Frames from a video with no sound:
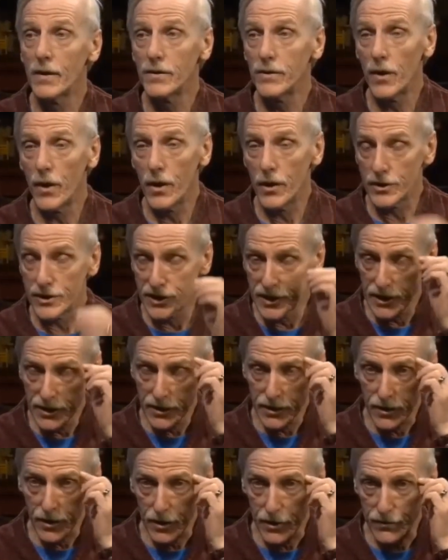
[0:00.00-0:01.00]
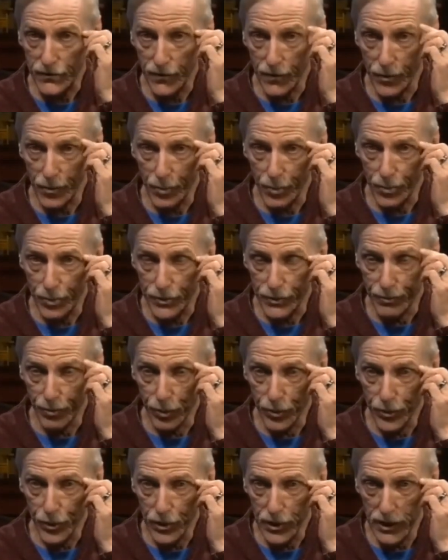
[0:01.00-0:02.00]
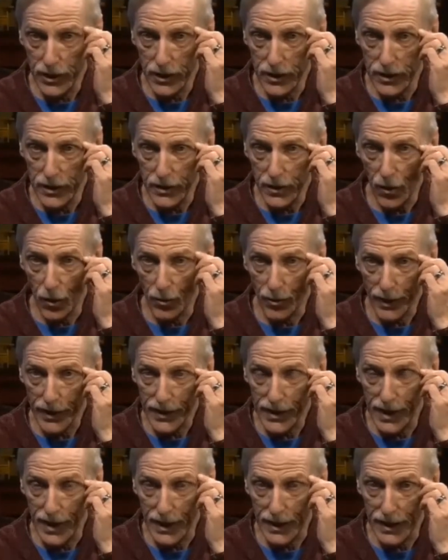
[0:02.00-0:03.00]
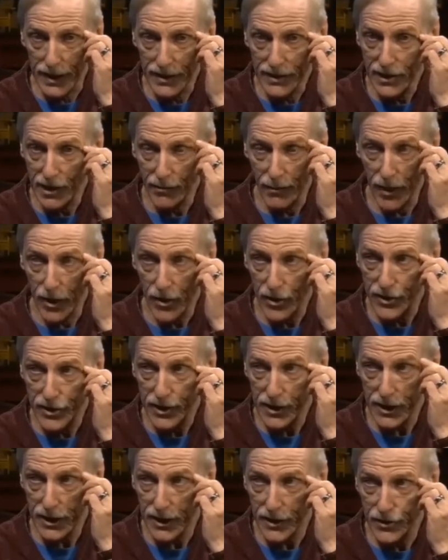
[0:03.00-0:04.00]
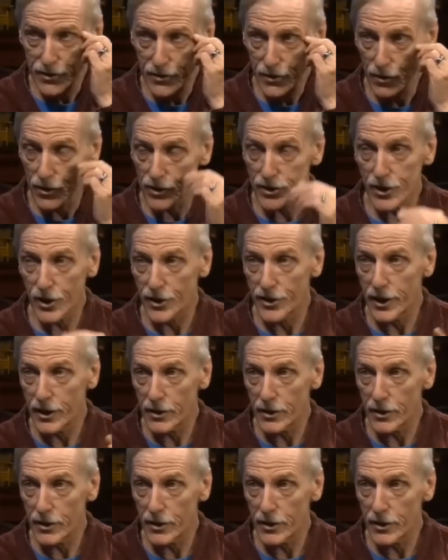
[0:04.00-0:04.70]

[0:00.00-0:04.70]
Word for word: Il y a un site que je veux, pour ceux qui comprennent l'anglais, c'est le meilleur site là-dessus. On, se